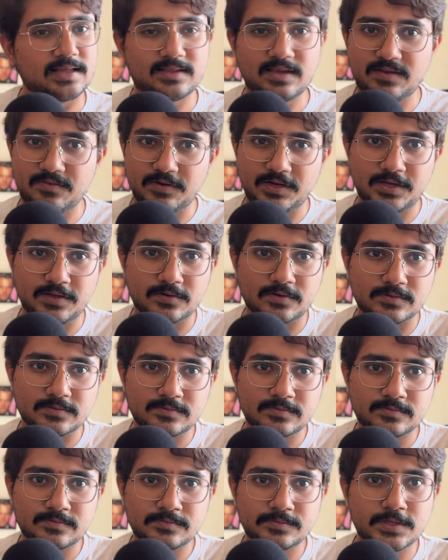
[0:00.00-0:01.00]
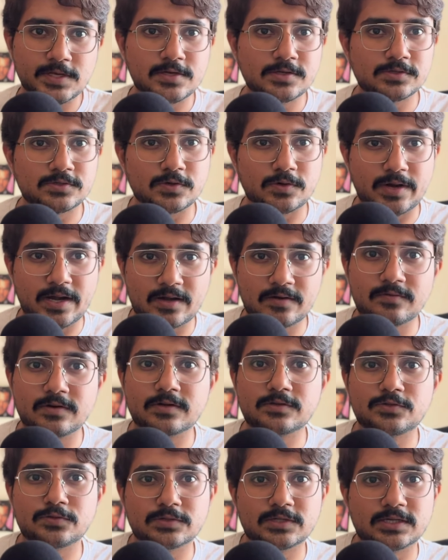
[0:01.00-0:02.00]
అదే వీడియో సో ఎండ్
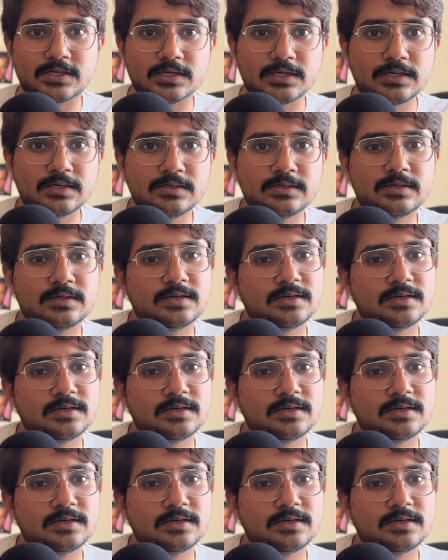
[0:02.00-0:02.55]
వరకు చూడండి